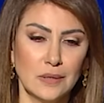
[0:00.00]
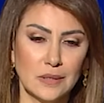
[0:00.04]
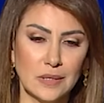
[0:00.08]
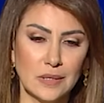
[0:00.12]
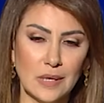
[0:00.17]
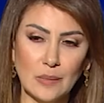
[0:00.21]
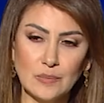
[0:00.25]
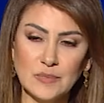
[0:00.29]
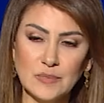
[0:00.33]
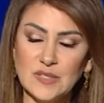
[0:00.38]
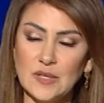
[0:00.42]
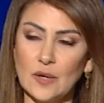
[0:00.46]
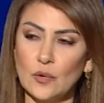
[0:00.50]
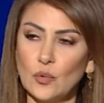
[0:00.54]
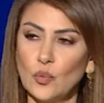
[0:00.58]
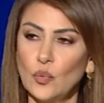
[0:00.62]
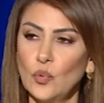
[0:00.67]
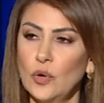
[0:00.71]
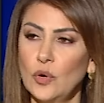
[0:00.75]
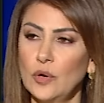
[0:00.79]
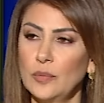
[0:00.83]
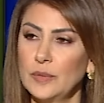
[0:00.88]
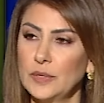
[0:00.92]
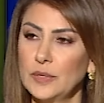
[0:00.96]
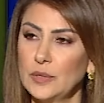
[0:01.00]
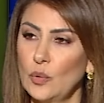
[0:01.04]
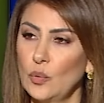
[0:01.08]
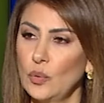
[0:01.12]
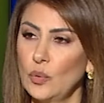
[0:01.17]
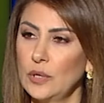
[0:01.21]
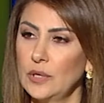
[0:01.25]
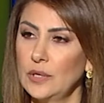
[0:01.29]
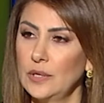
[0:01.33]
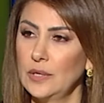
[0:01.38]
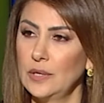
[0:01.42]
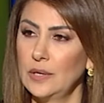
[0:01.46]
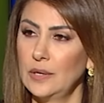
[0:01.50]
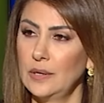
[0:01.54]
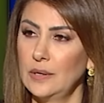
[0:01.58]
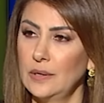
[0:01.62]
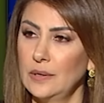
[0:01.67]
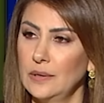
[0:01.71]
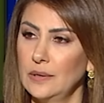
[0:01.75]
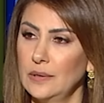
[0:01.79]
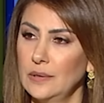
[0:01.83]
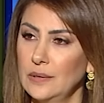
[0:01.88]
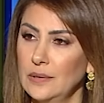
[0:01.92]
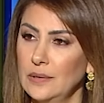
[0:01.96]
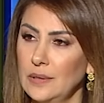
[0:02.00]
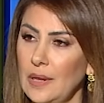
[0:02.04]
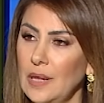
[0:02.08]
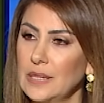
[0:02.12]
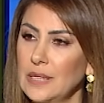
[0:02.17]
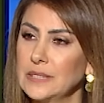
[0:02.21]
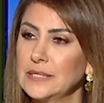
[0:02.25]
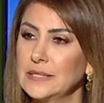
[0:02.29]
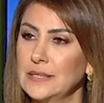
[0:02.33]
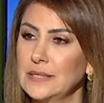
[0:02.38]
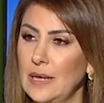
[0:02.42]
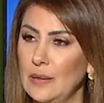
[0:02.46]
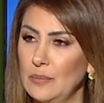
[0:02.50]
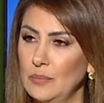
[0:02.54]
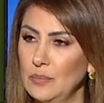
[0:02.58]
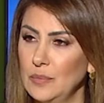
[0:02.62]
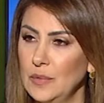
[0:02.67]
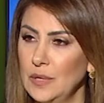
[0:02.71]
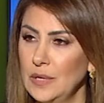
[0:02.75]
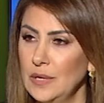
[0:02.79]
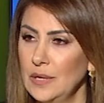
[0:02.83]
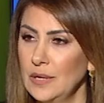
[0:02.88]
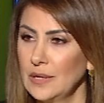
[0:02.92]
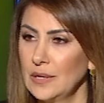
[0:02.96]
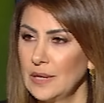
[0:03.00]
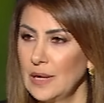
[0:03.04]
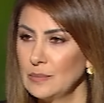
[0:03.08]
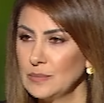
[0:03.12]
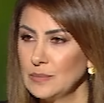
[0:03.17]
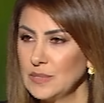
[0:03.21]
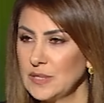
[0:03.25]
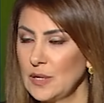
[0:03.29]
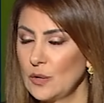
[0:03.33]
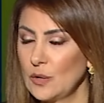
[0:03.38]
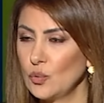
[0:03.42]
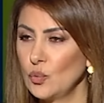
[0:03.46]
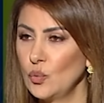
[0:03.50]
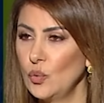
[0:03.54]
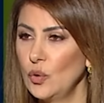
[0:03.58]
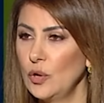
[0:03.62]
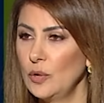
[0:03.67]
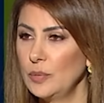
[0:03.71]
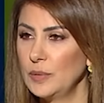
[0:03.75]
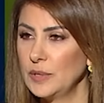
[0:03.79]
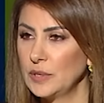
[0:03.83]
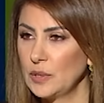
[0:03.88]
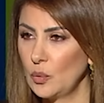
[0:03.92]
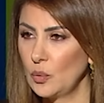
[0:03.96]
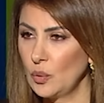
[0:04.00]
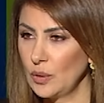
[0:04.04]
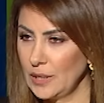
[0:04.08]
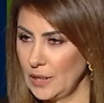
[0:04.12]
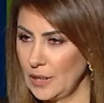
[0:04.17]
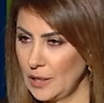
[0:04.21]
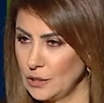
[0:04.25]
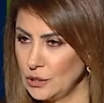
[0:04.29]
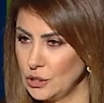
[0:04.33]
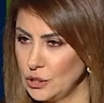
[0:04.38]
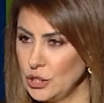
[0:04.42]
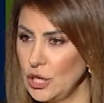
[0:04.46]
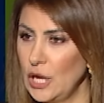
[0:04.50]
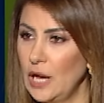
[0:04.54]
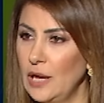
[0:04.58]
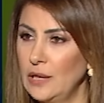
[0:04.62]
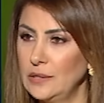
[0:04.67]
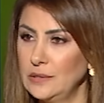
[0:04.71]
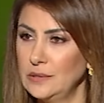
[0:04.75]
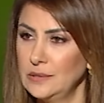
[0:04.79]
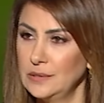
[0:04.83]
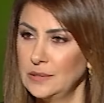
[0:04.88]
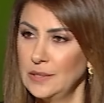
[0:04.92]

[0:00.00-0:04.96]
كم صاروخ بتوقيع القسام كم صاروخ بتوقيع الجهاد